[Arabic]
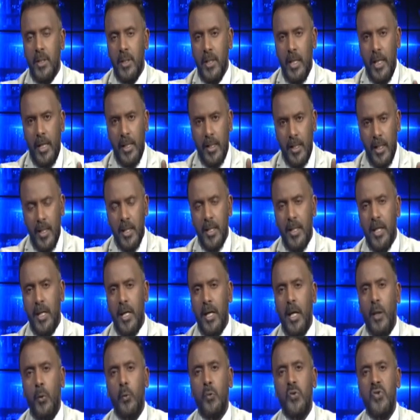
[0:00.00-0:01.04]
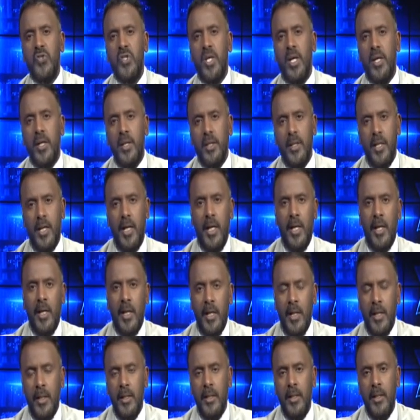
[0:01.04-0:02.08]
رأيها أو وصايتها
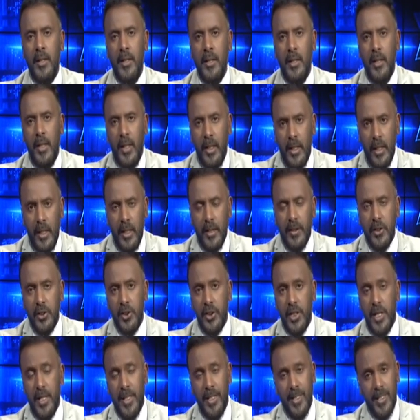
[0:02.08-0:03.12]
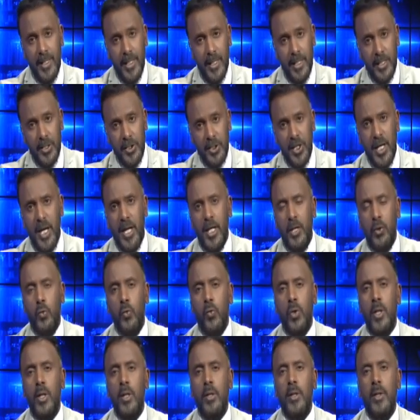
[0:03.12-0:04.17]
على على هذا الشارع الشارع
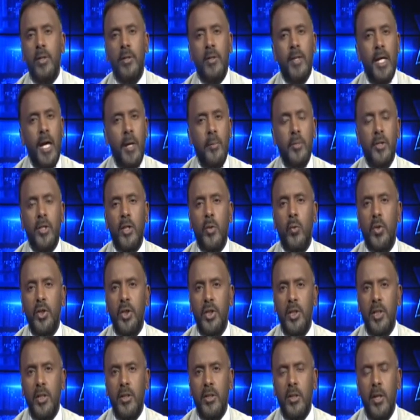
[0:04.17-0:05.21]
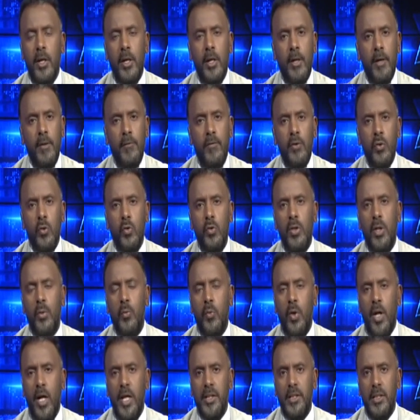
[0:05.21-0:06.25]
هو الثابت الوحيد في كل
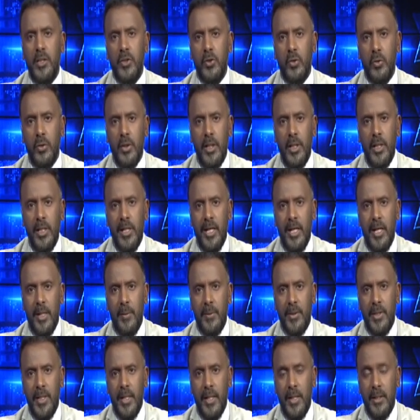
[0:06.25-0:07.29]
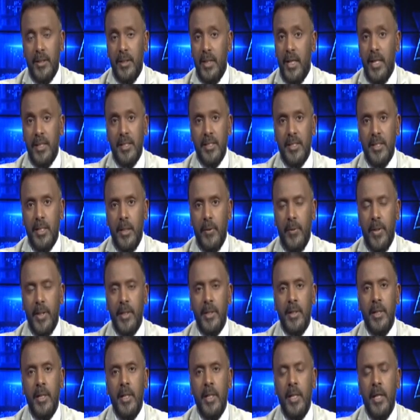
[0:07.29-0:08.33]
المعادلة السودانية على مدار الثلاث سنوات
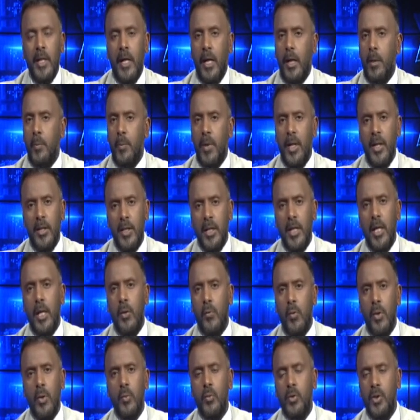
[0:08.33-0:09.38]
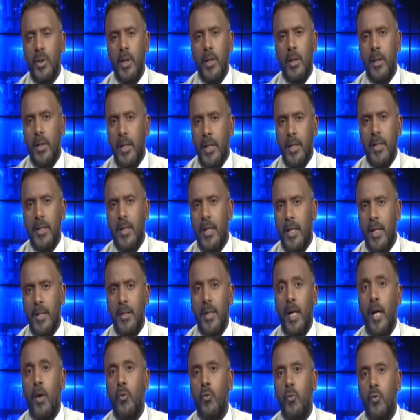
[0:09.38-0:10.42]
الماضية والمتغيرات
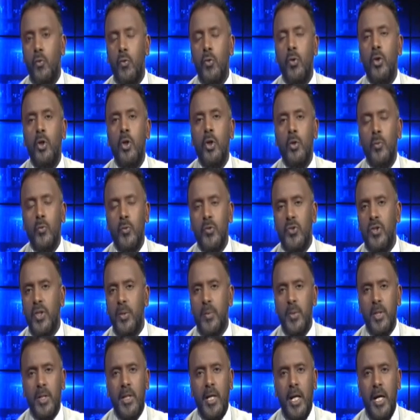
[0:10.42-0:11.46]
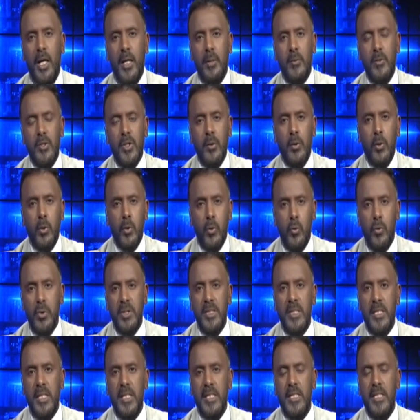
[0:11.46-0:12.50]
حوله مستمرة على مستوى القوى
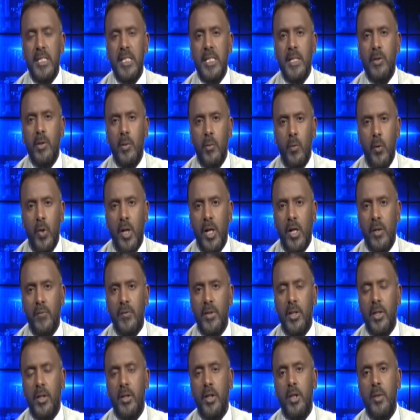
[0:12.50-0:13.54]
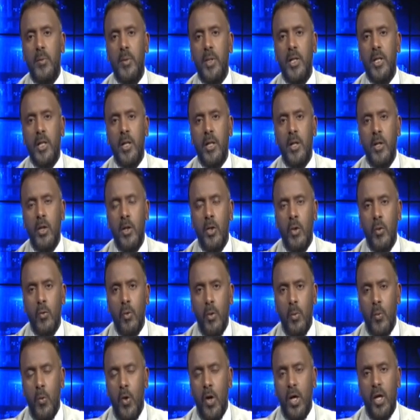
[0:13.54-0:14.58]
السياسية والمواقف الإقليمية
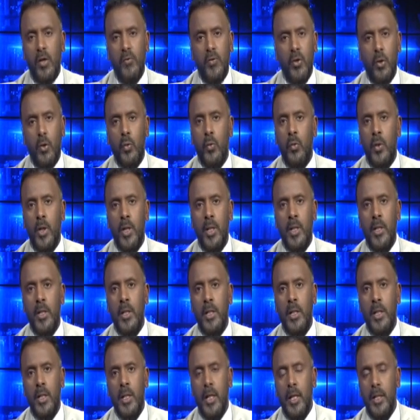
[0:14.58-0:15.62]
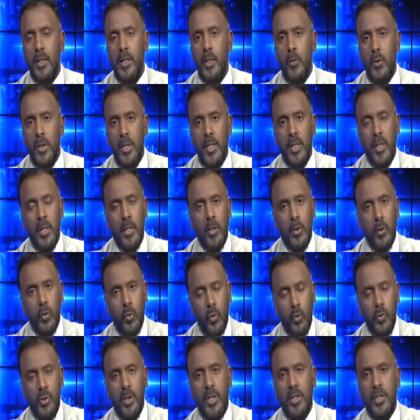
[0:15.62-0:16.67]
ومواقف القوى الدولية
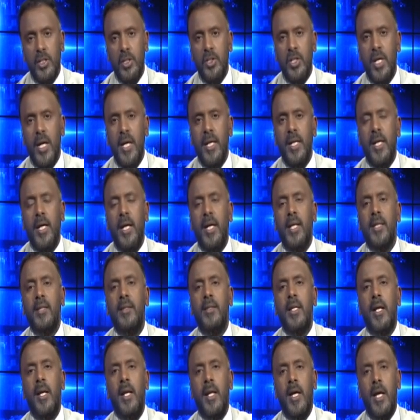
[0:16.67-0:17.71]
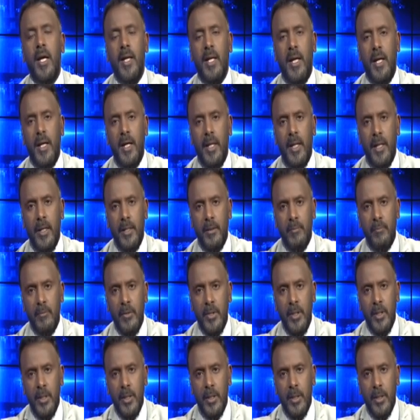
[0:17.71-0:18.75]
قدرة الشارع حتى الآن على
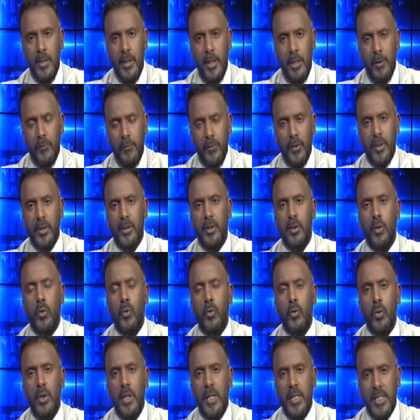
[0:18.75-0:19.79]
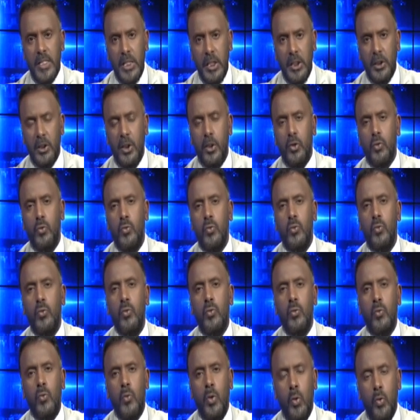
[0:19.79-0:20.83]
فرض
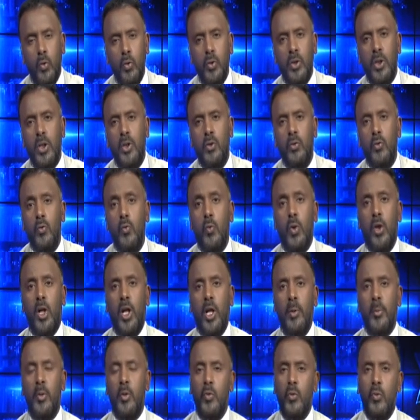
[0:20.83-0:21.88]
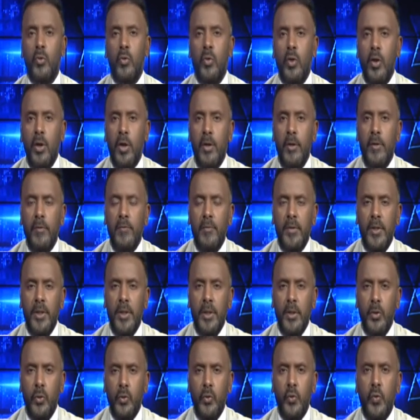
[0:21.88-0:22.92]
سيطرته وقدرته ورغبته في
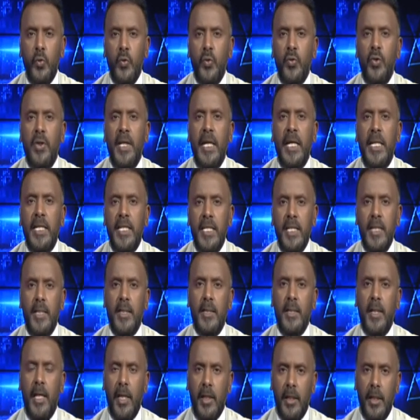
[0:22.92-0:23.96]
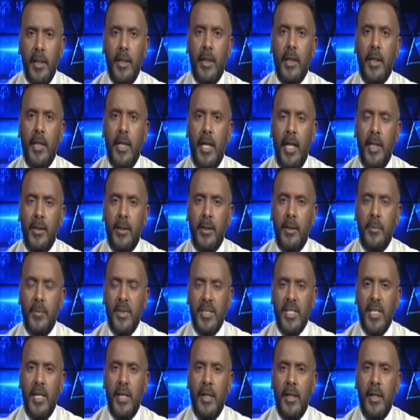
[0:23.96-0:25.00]
حدوث تغيير حقيقي على المسار